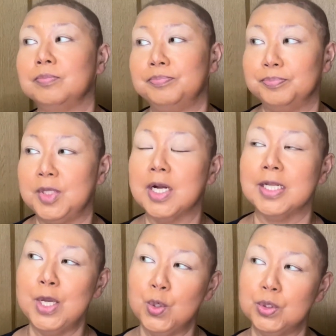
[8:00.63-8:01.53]
うん、なんか
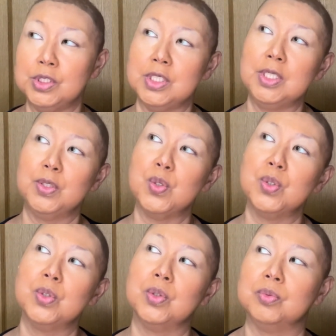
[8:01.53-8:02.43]
日本人
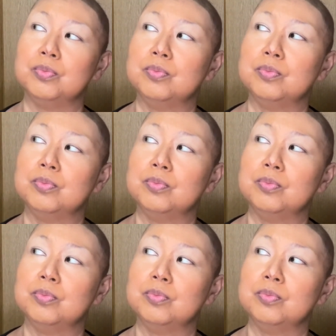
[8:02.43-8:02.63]
の